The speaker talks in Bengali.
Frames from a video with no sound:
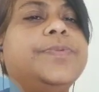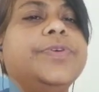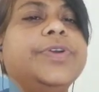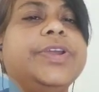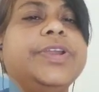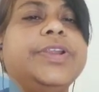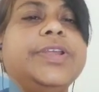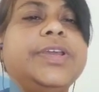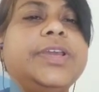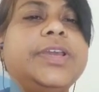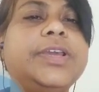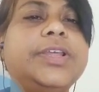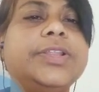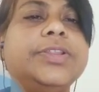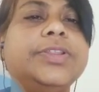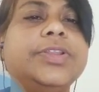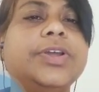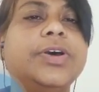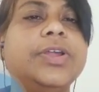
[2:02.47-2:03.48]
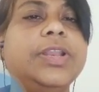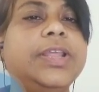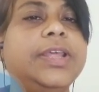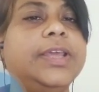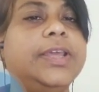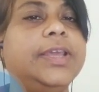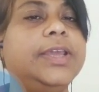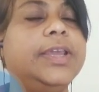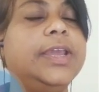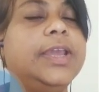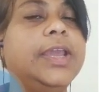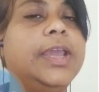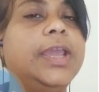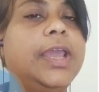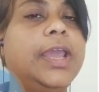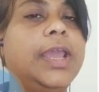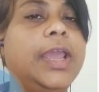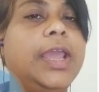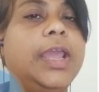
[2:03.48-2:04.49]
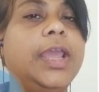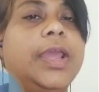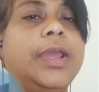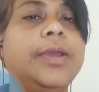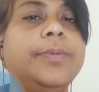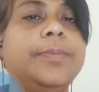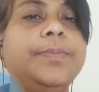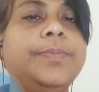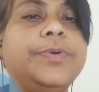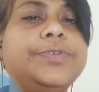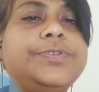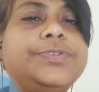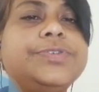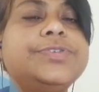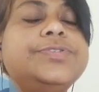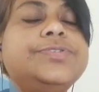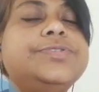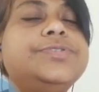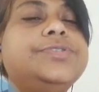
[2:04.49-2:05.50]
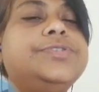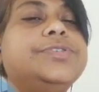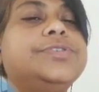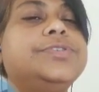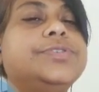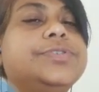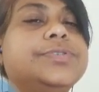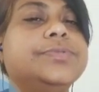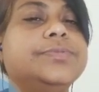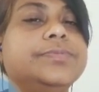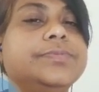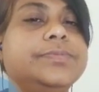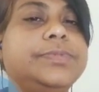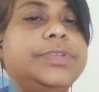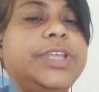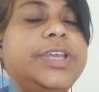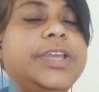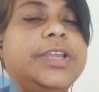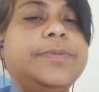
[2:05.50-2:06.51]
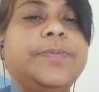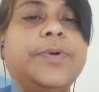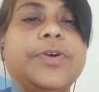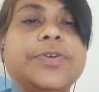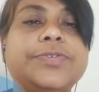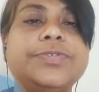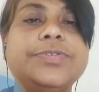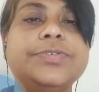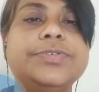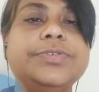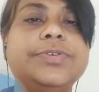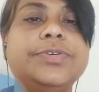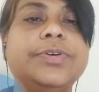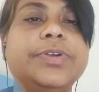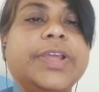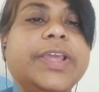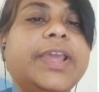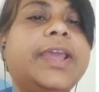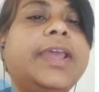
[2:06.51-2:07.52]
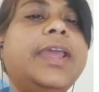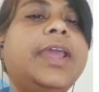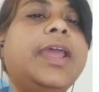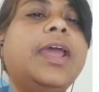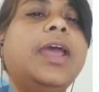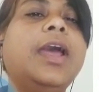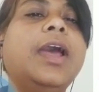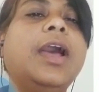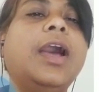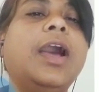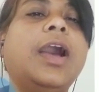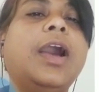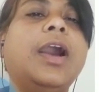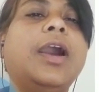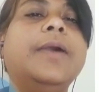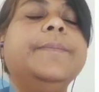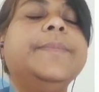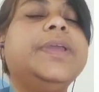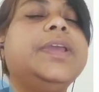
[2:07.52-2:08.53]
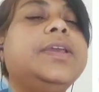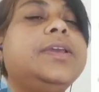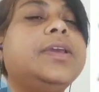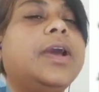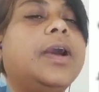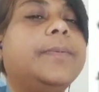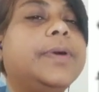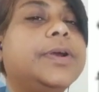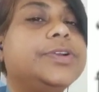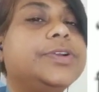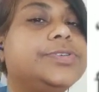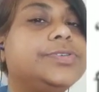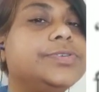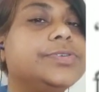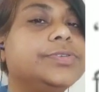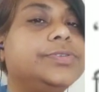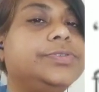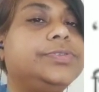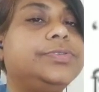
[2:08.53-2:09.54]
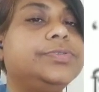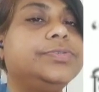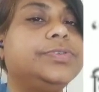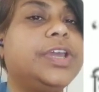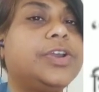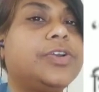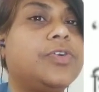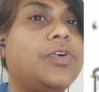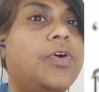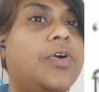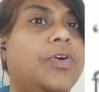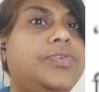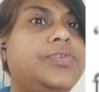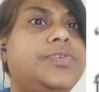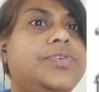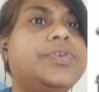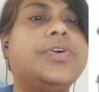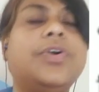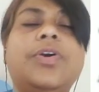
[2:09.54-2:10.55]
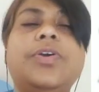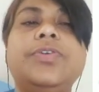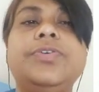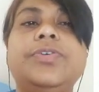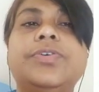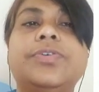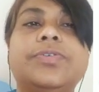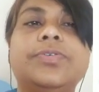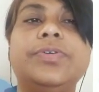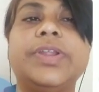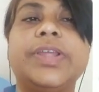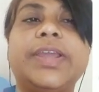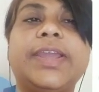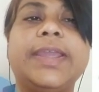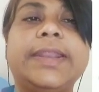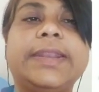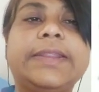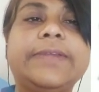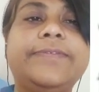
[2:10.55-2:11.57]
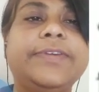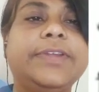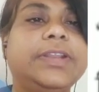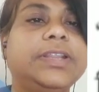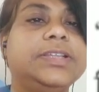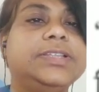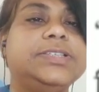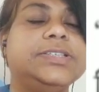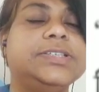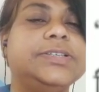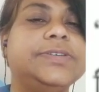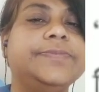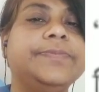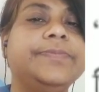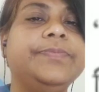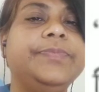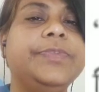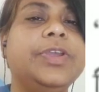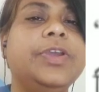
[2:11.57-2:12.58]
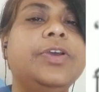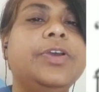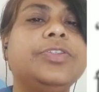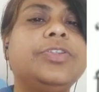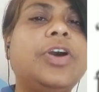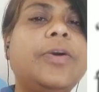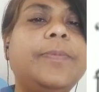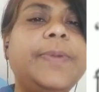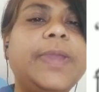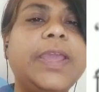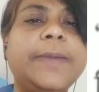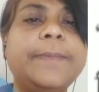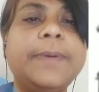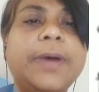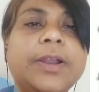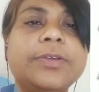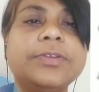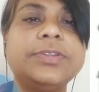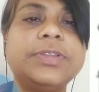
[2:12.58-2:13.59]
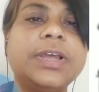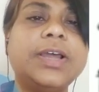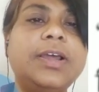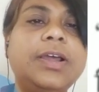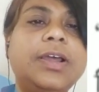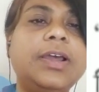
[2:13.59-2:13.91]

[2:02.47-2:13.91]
বৈরী দলে প্রচণ্ড তীর বর্ষণ করে আমি আমার শত্রুকে খণ্ড খণ্ড করে কেটে ফেলেছি তবে এবারও তা